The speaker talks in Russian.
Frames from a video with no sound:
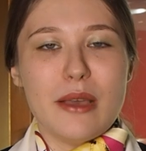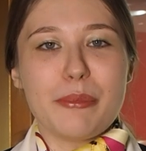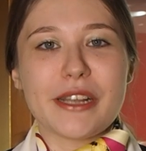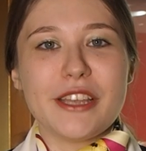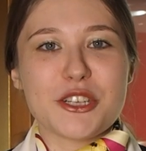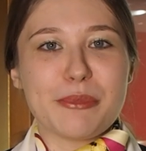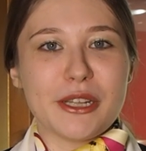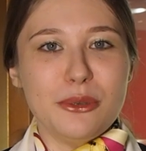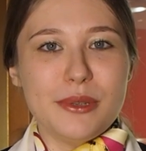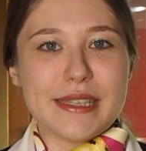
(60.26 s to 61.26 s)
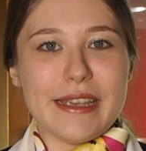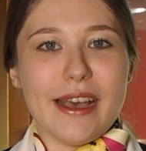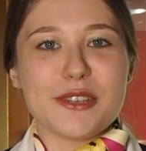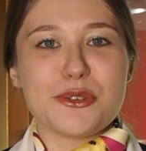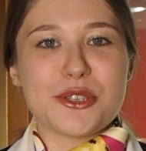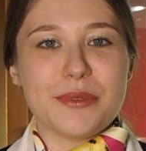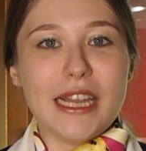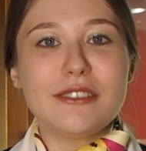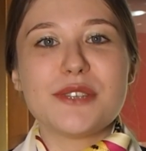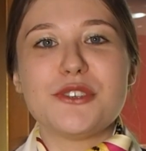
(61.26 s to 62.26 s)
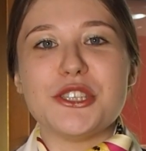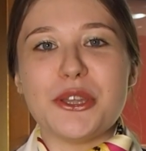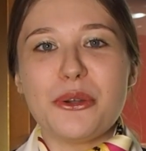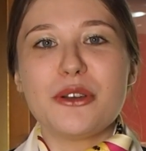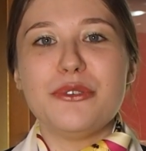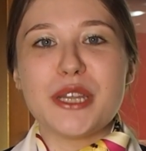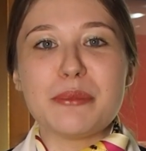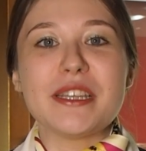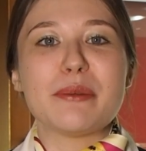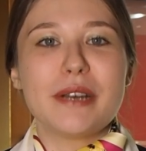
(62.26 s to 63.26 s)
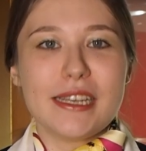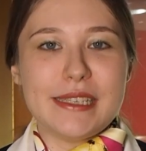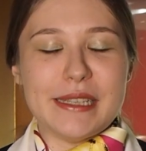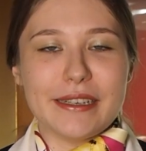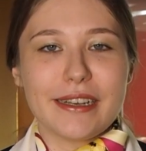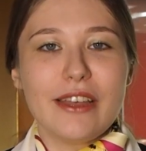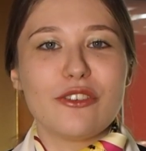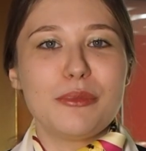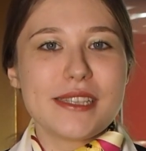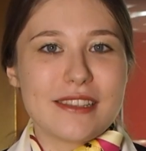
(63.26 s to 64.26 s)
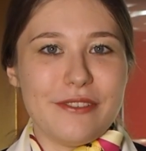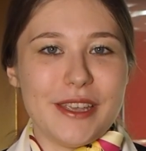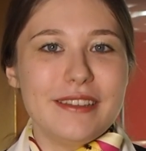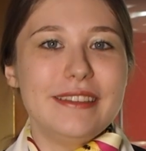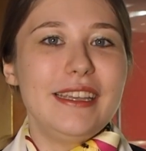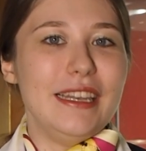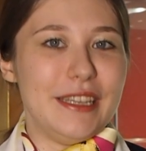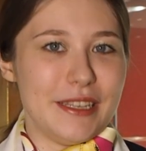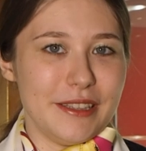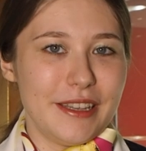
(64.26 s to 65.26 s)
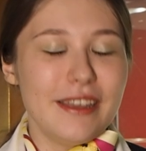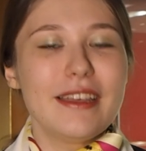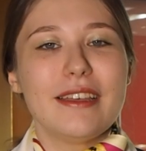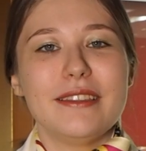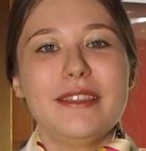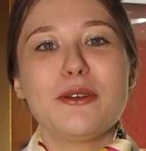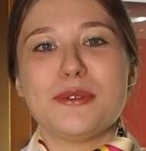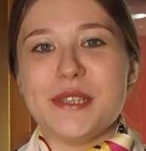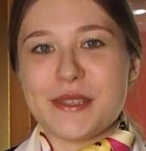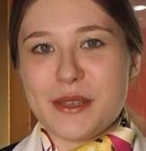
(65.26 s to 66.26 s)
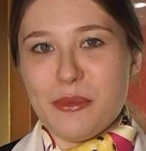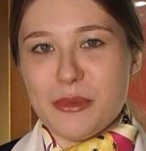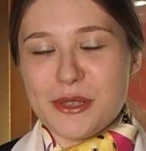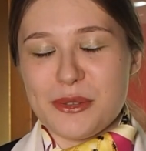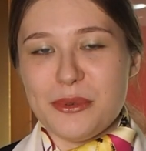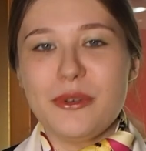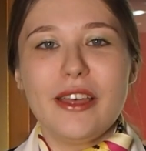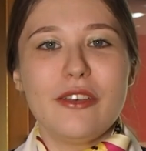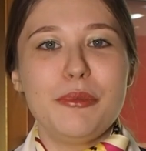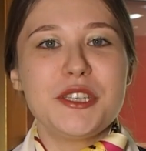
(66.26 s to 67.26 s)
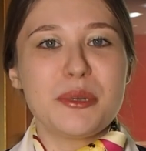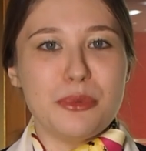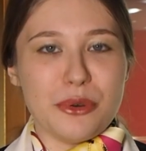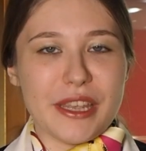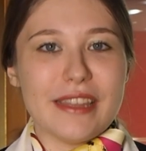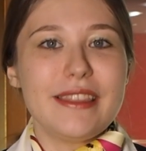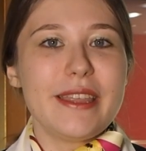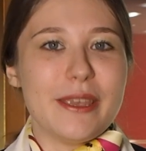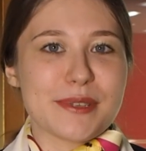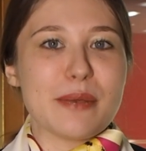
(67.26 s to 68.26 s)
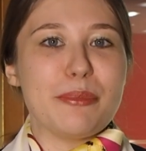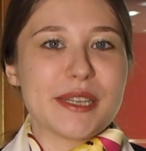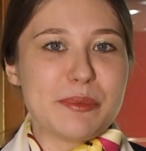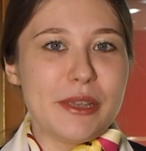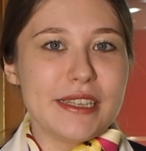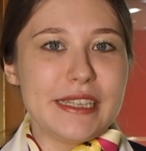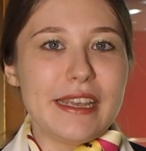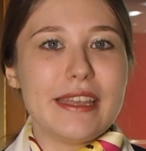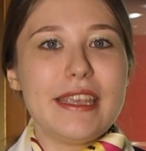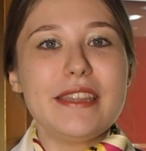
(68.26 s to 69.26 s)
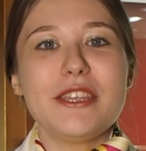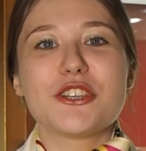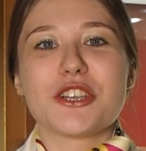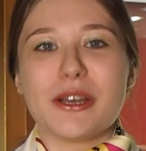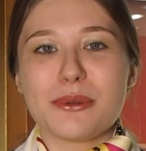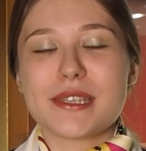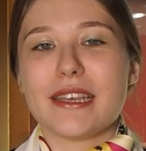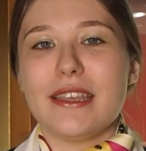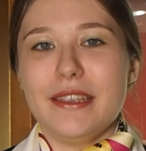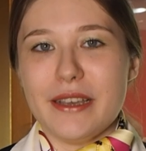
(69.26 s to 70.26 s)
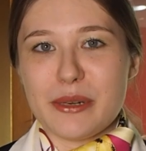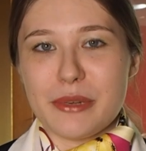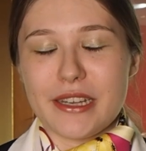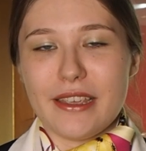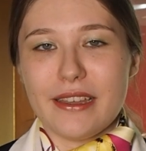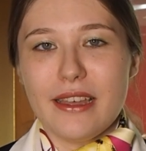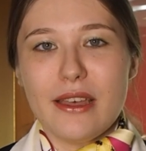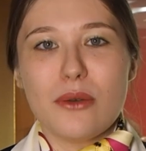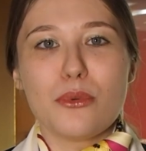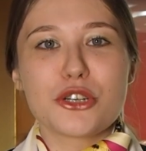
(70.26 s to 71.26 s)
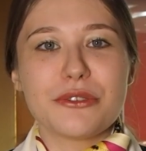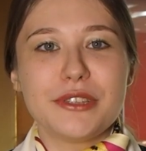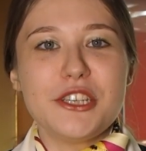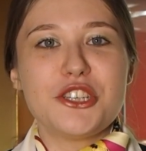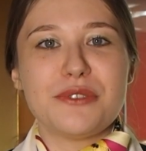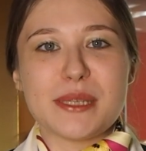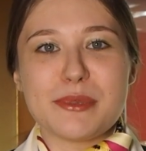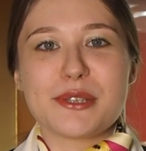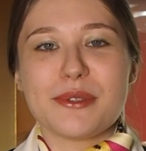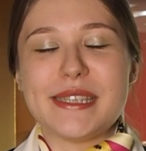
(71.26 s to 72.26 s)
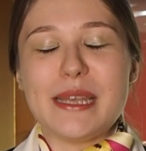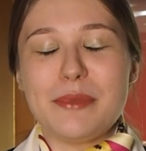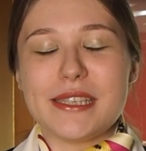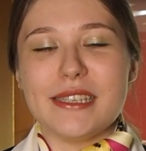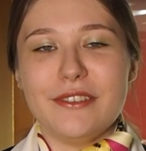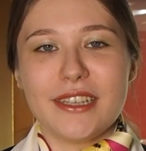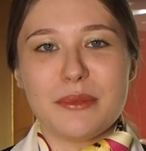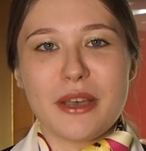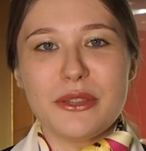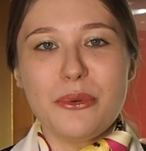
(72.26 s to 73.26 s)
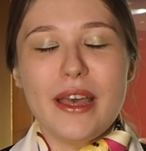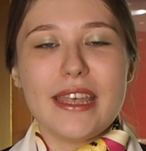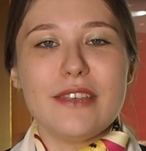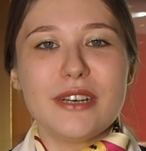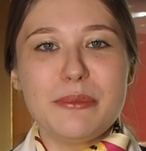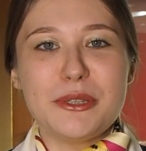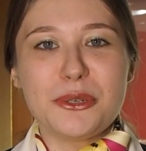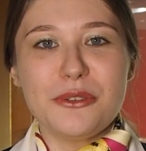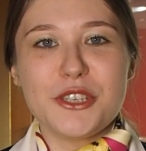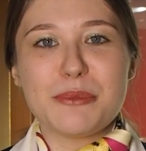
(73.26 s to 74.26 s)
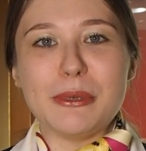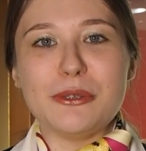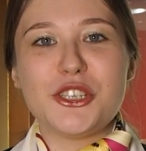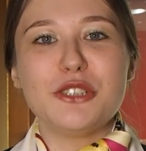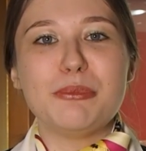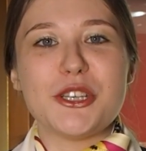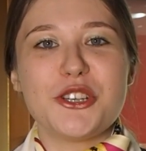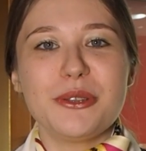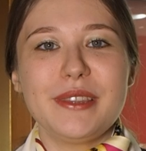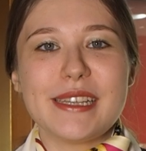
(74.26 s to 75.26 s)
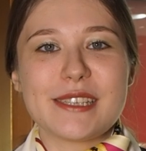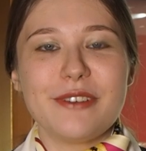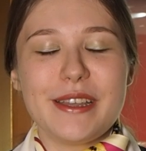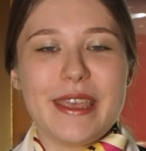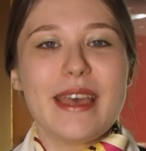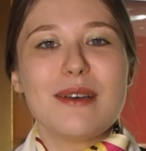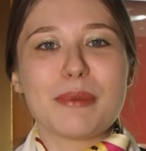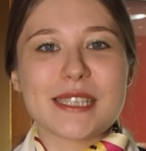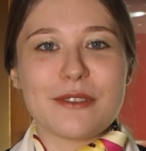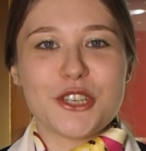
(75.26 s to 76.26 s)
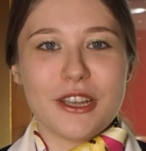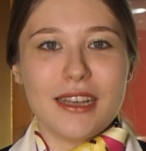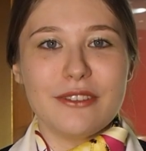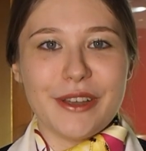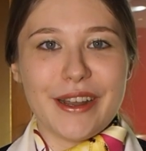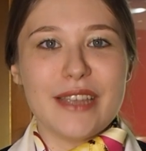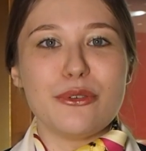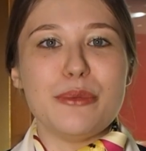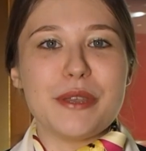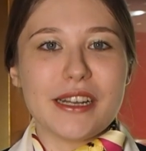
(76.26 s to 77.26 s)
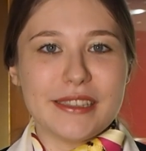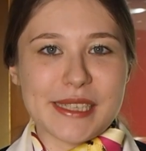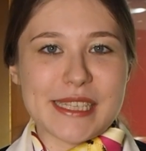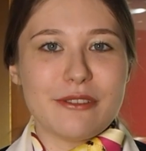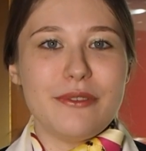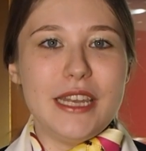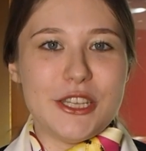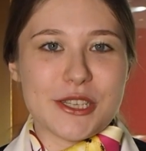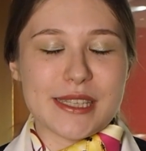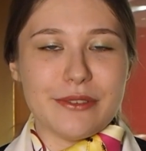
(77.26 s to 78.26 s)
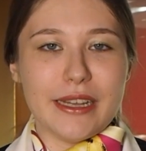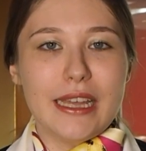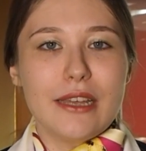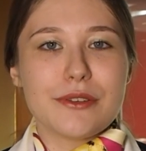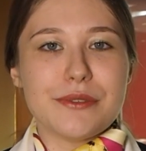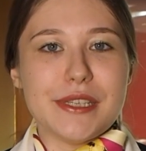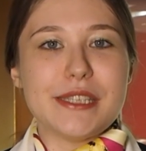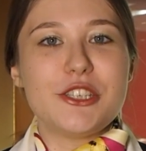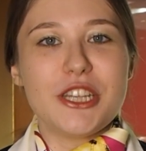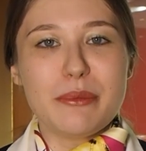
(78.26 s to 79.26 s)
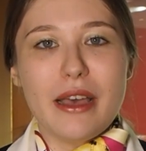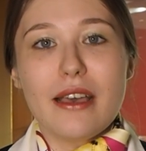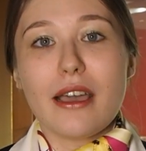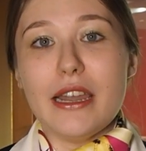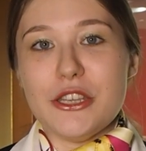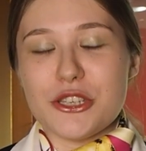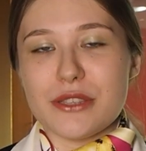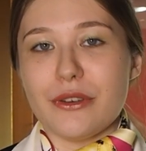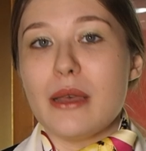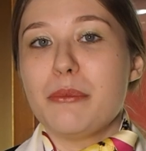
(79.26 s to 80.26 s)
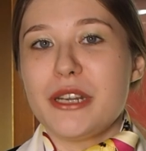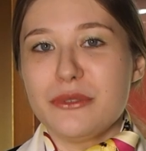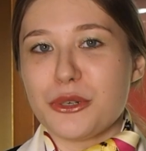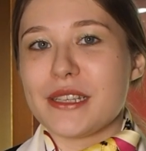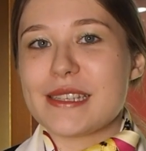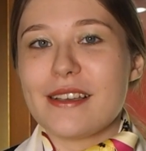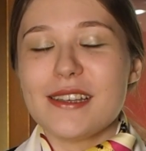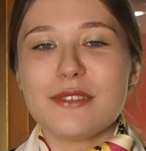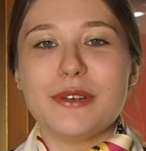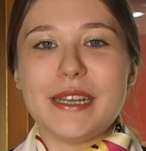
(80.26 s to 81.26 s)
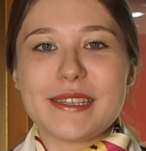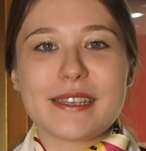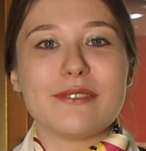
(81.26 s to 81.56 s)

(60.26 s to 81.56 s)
Продажа продукции осуществлялась в четырех фирменных магазинах – в Москве, на Ильинке, на Кузнецком мосту, в Петербурге, на Невском проспекте и на Нижегородской ярмарке. Уже в 1879 году Иван Петрович получил почетное звание поставщика двора его императорского величества, в связи с чем количество придворных заказов резко